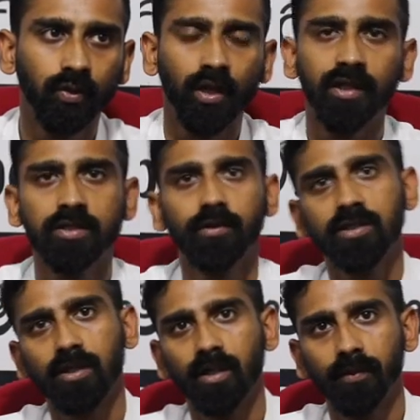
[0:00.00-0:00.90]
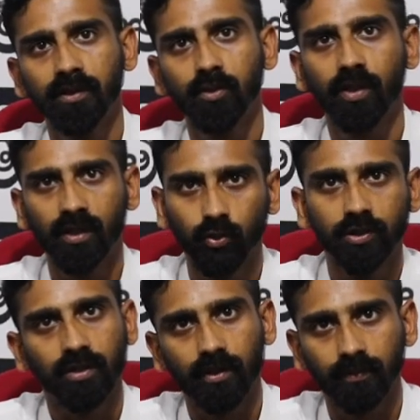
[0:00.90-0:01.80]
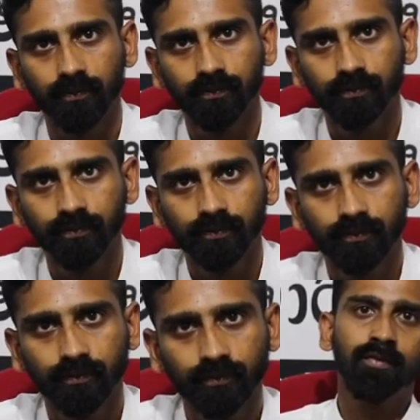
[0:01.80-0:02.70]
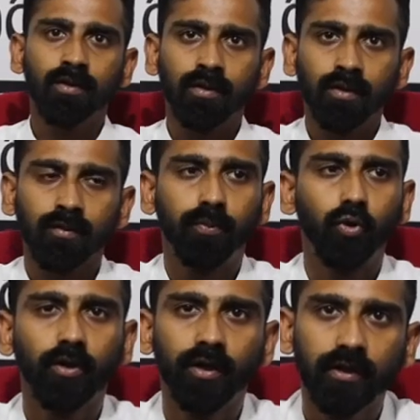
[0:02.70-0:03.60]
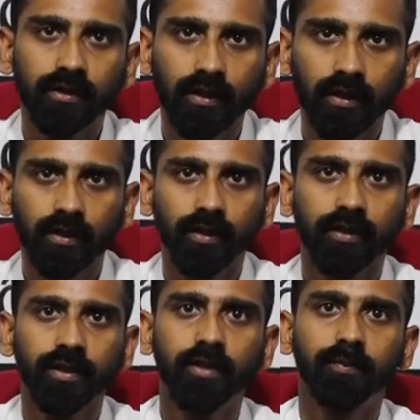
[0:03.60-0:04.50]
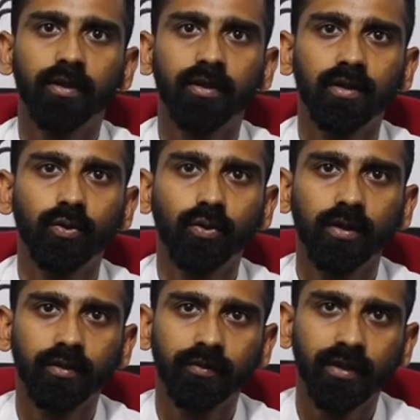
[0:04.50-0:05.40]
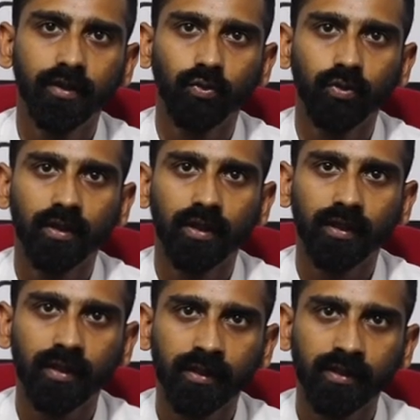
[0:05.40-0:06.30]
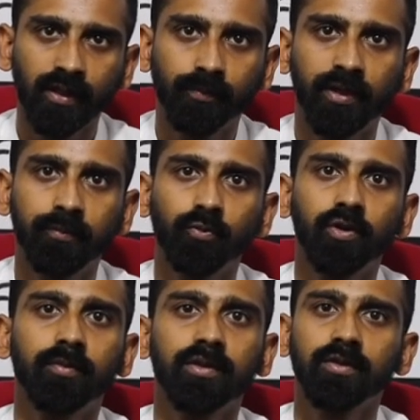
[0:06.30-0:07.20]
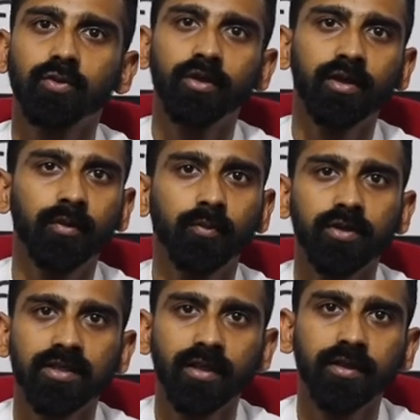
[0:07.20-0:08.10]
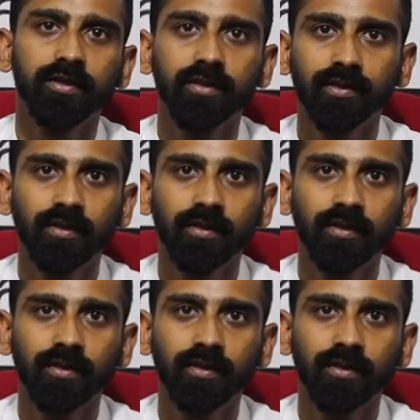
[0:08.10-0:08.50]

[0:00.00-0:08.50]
ஒரு அஞ்சு வருஷ காலப்பகுதிக்குள்ளார முடிச்சிடலாம் போராட்டத்தில் ஈடுபடுறவங்க வீட்டுக்குள்ளார இந்த பைப் மூலியமாக தான் குடிநீர் போய் சேருது